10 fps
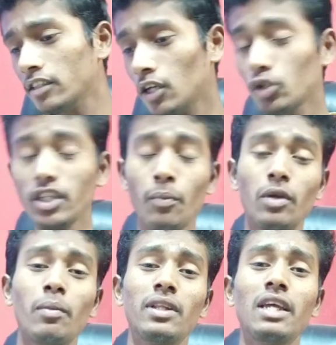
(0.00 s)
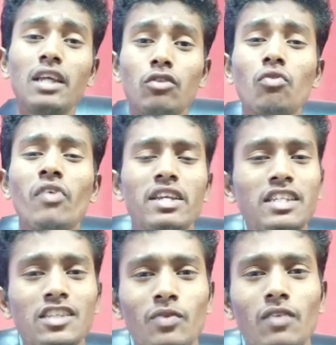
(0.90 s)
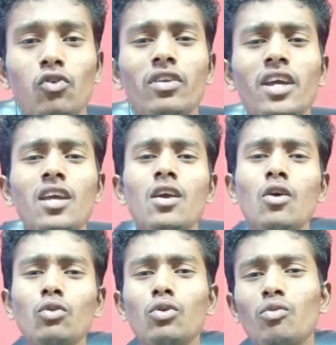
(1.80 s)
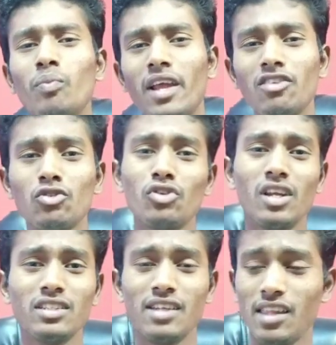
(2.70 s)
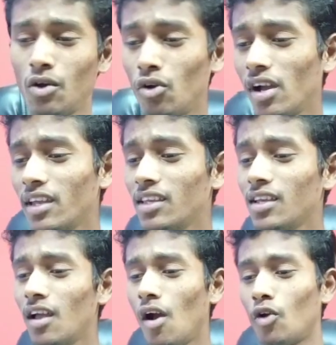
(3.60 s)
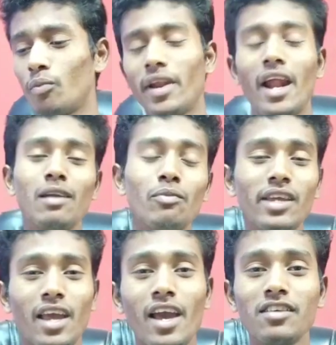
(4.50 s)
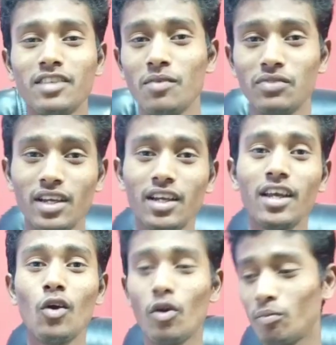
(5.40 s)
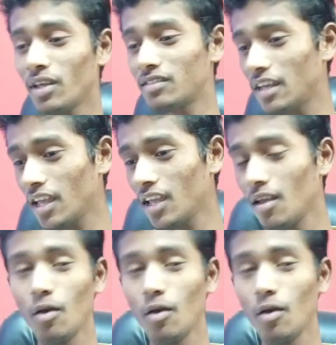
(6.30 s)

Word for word: ऐसा कुछ यहाँ पर बताया जा रहा था फाइव तो के स्मार्टफोन आए तो प्राइस तो थोड़ा ज़्यादा होगा ही और ब्रांड भी क्या है सैमसंग है वन प्लस है